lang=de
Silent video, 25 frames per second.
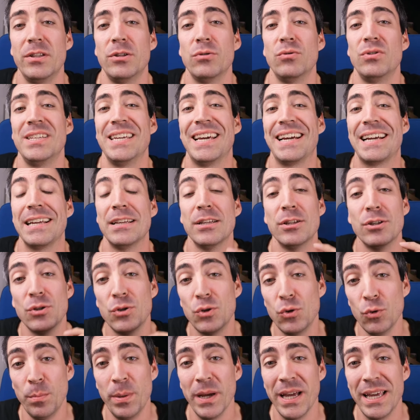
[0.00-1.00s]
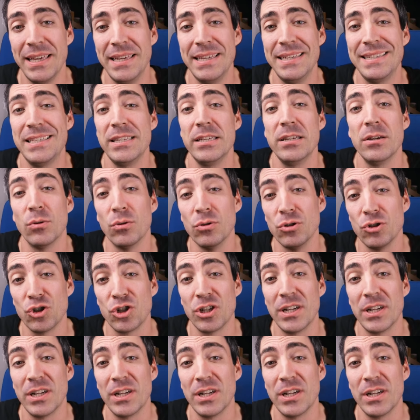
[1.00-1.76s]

wie du dir super easy und